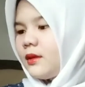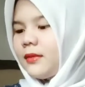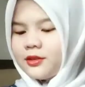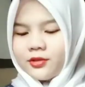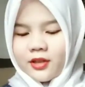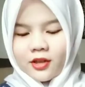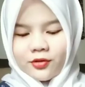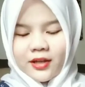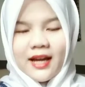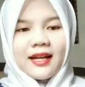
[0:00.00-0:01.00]
maksudnya
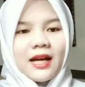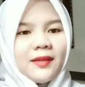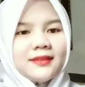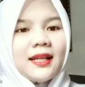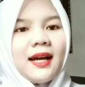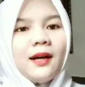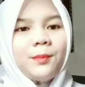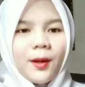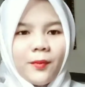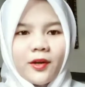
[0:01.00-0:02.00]
itu ya nggak
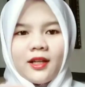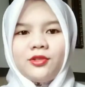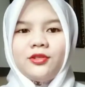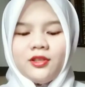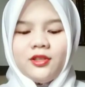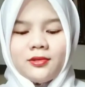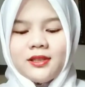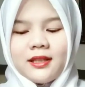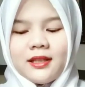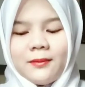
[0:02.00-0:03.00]
bisa popoknya tuh
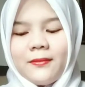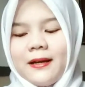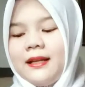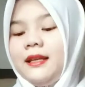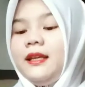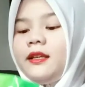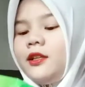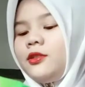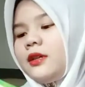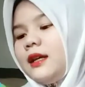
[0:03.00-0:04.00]
dicuci kembali
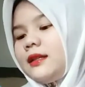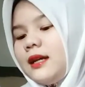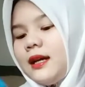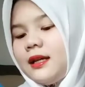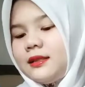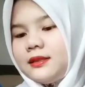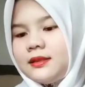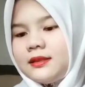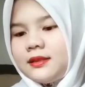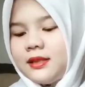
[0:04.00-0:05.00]
gitu kan guys
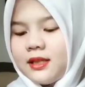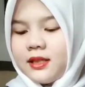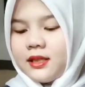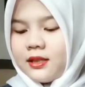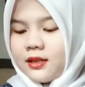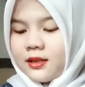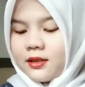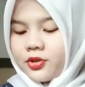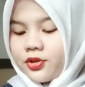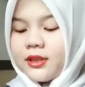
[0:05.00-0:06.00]

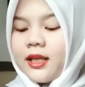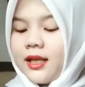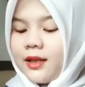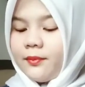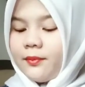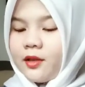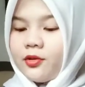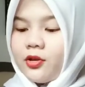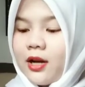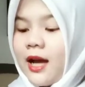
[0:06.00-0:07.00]
itu sih
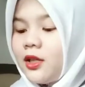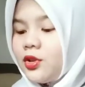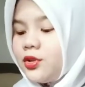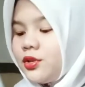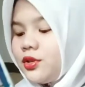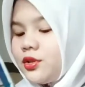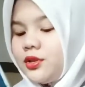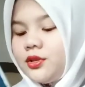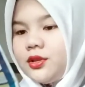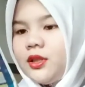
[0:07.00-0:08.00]
menurut aku
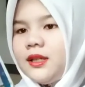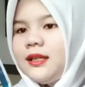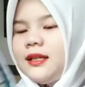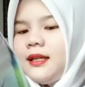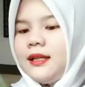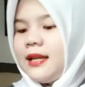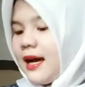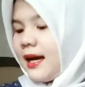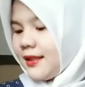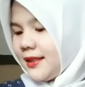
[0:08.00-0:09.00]

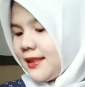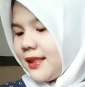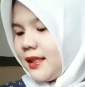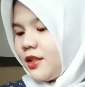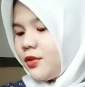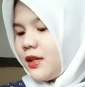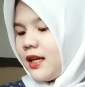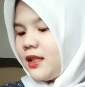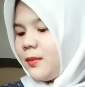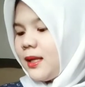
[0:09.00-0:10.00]
dan di sini
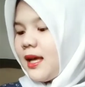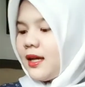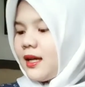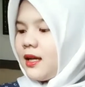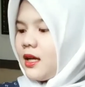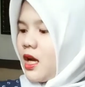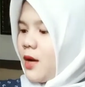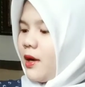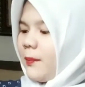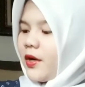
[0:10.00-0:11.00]
juga dibilang
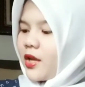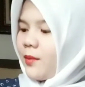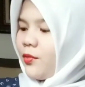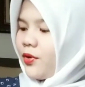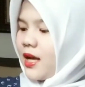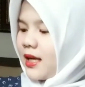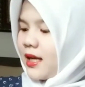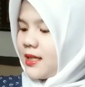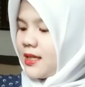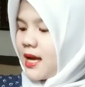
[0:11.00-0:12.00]
popoknya mudah
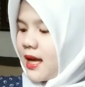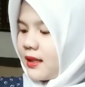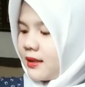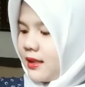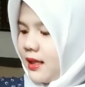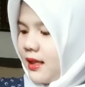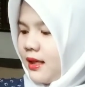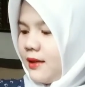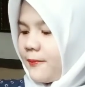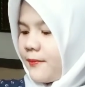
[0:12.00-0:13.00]
diganti